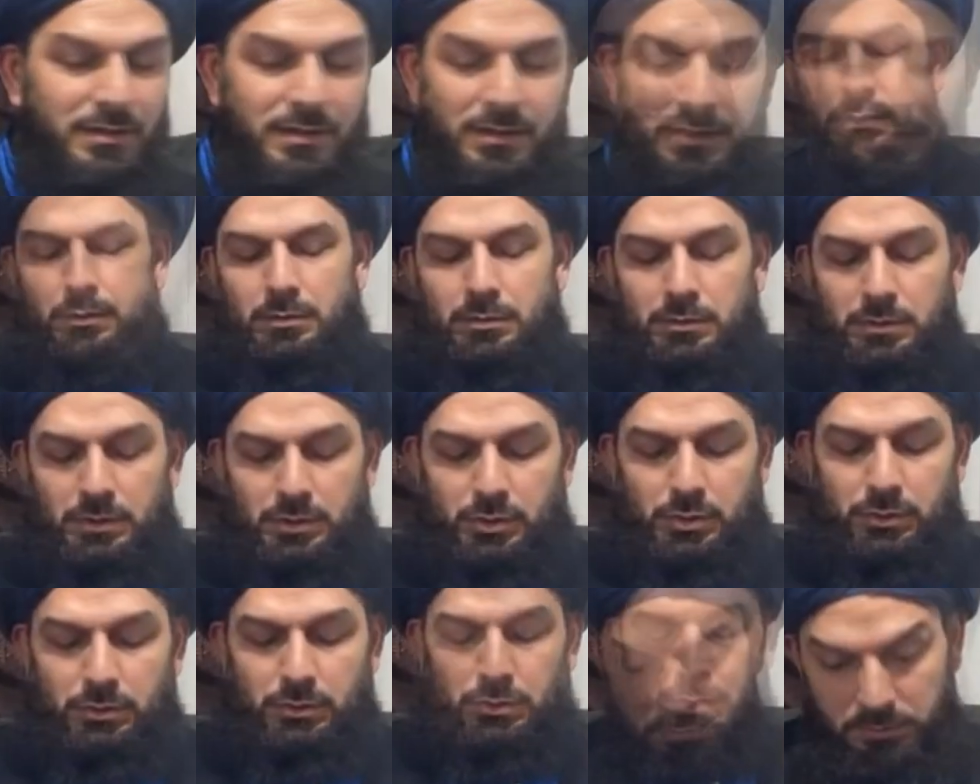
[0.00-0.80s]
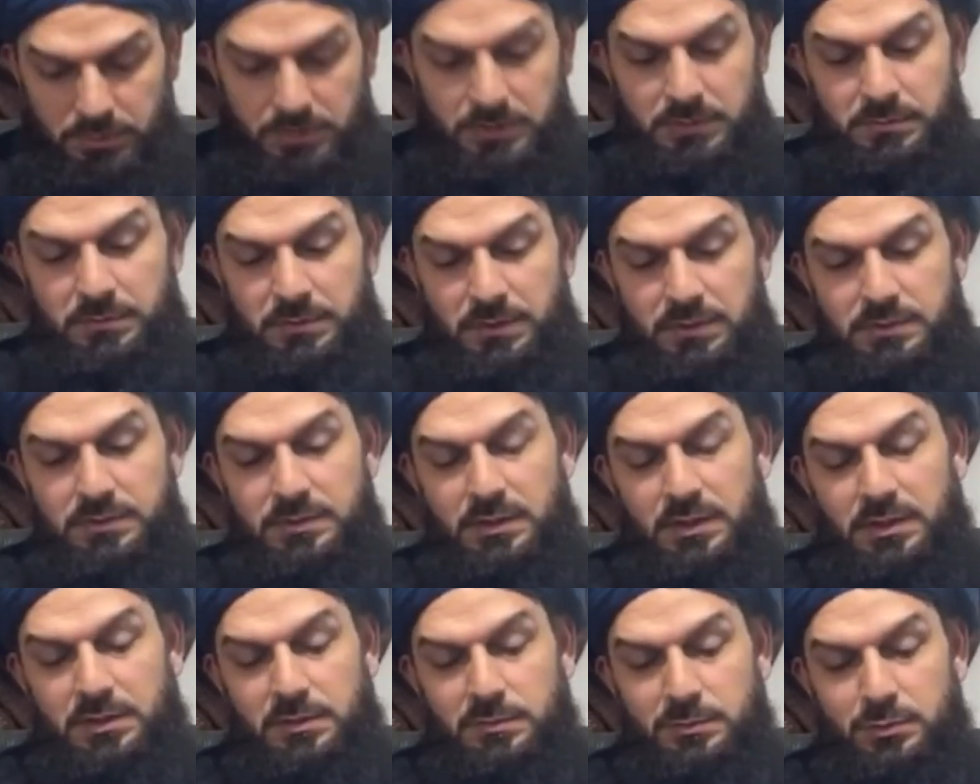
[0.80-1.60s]
Onun için bizim
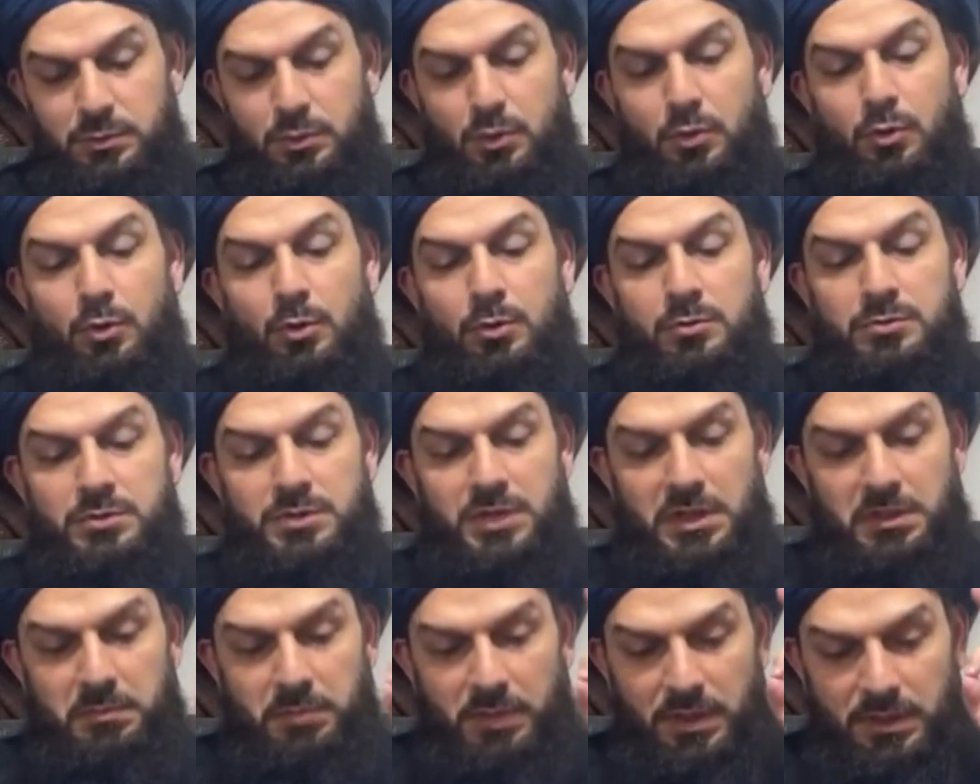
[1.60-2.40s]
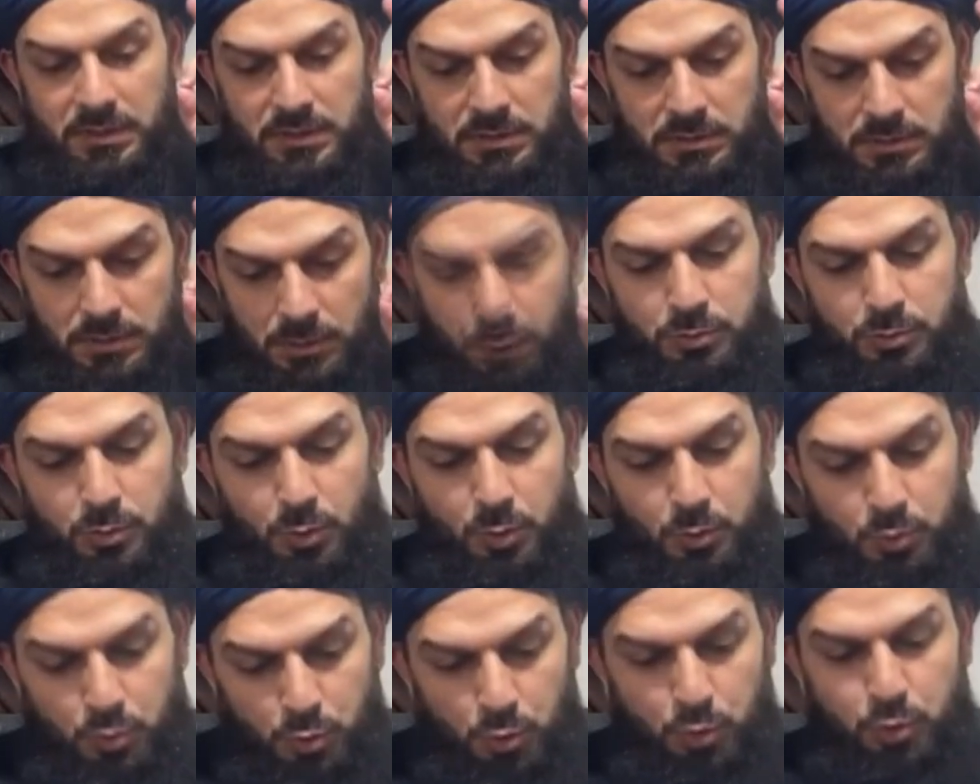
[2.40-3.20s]
nasihatimiz o. Önce ibadetleri
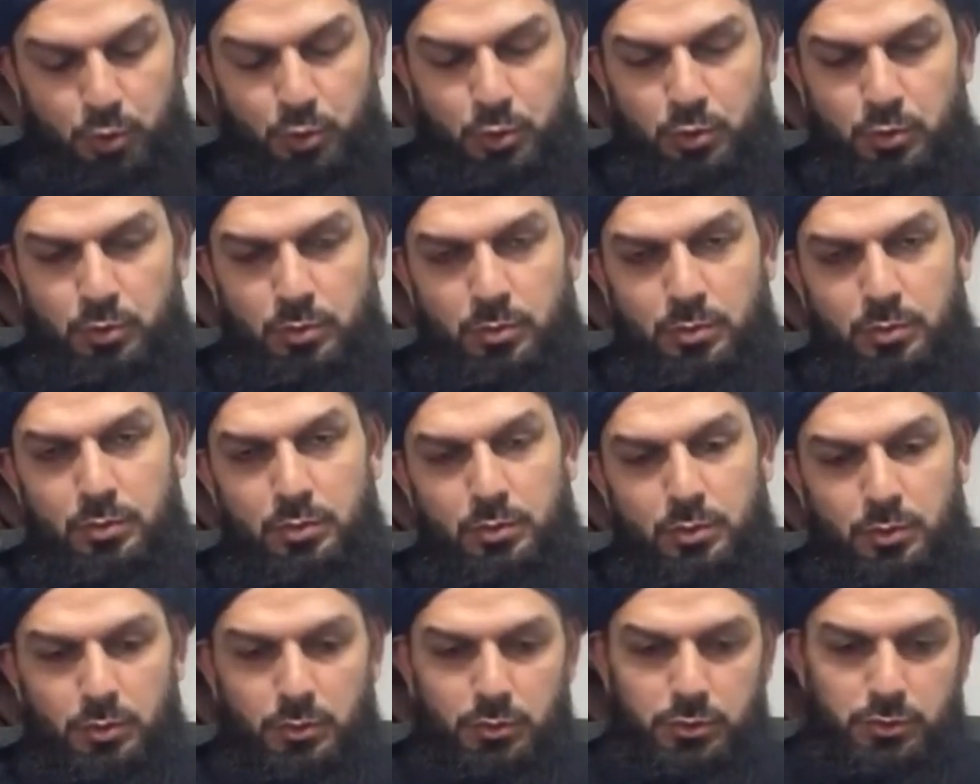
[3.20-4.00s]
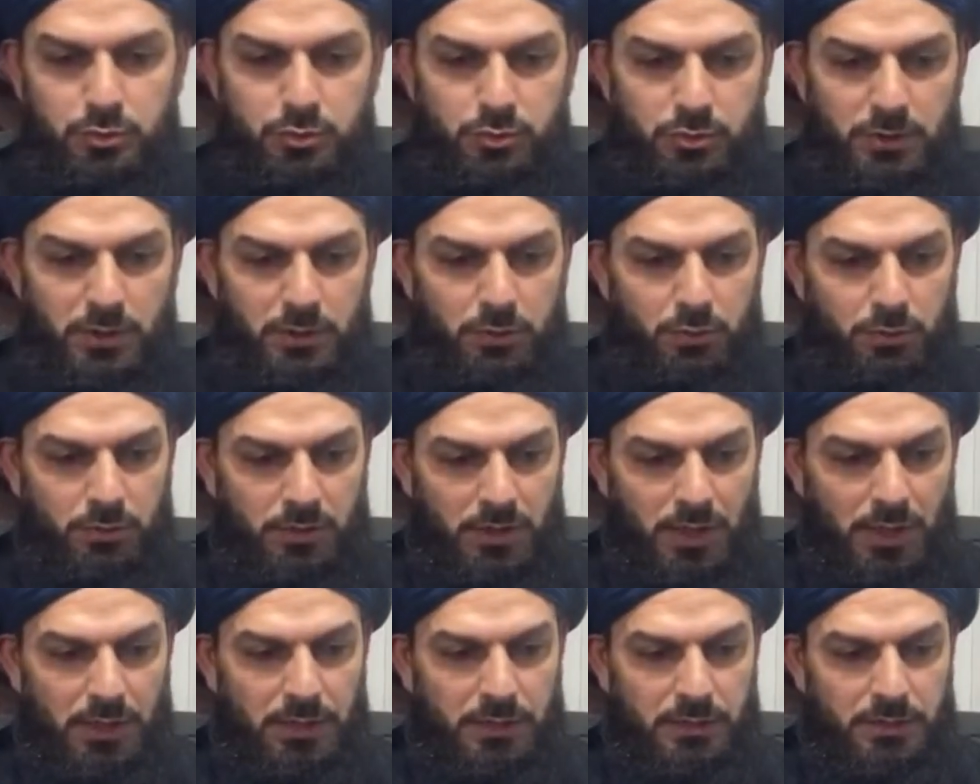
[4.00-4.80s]
oturtun, Üstüne
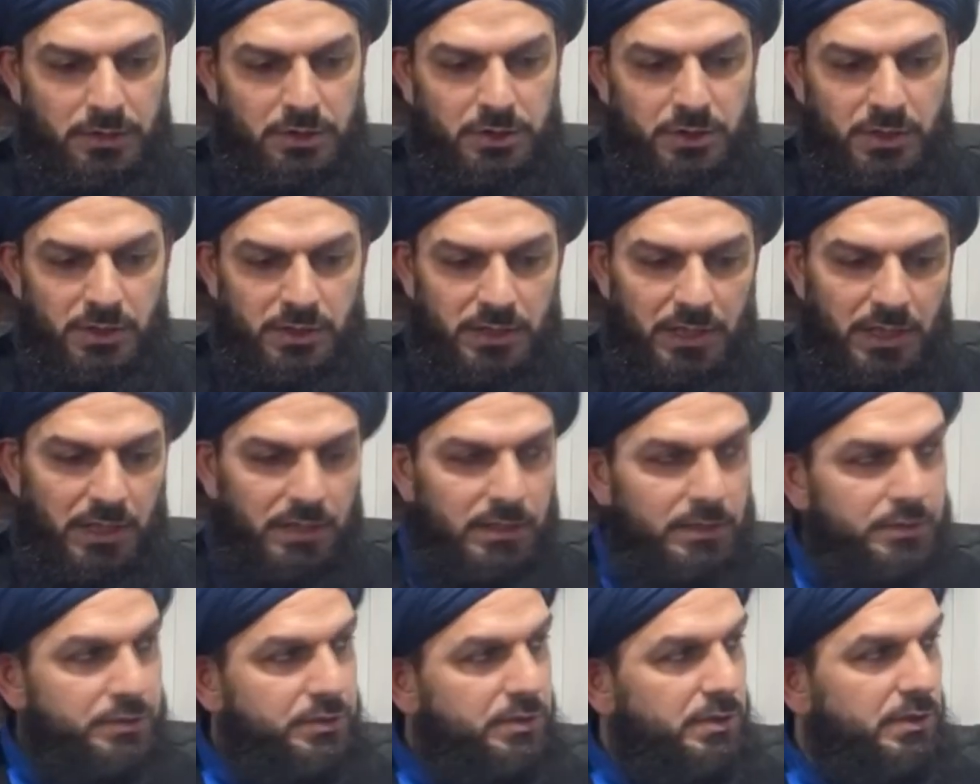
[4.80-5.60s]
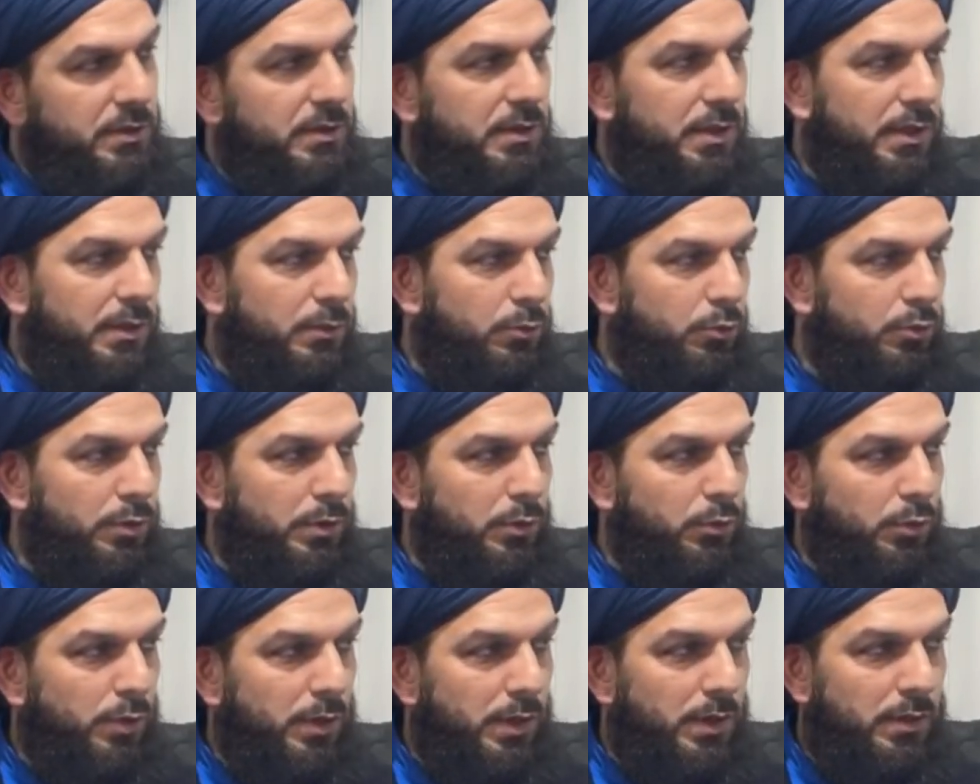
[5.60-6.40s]
dünyalık işleri yerleştirin yani ona
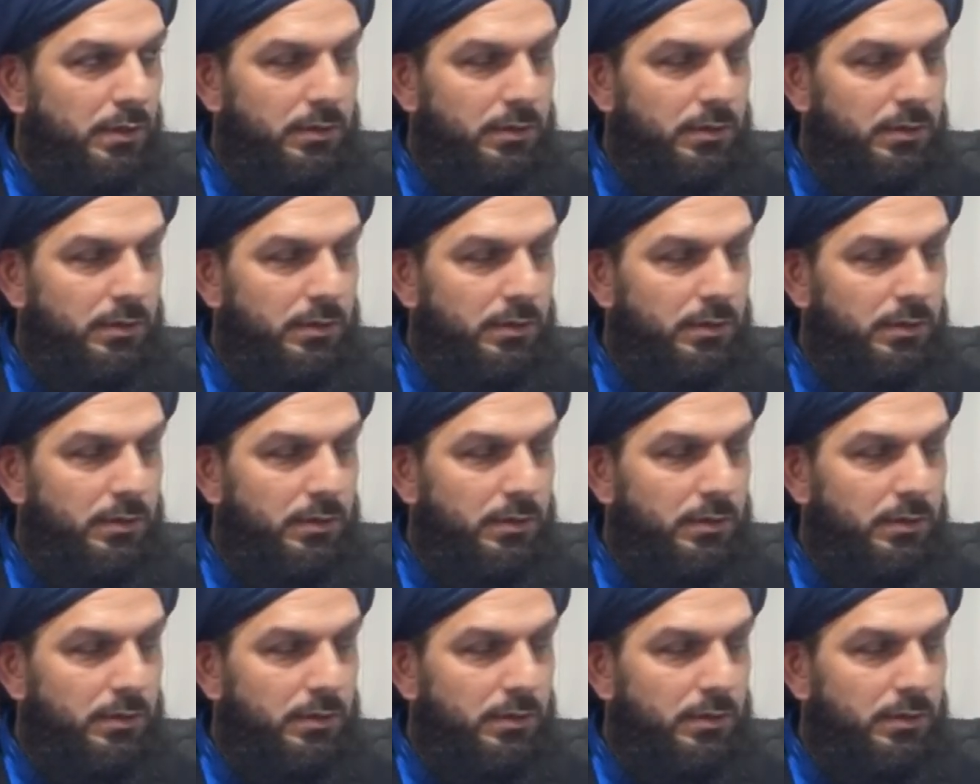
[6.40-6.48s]
göre.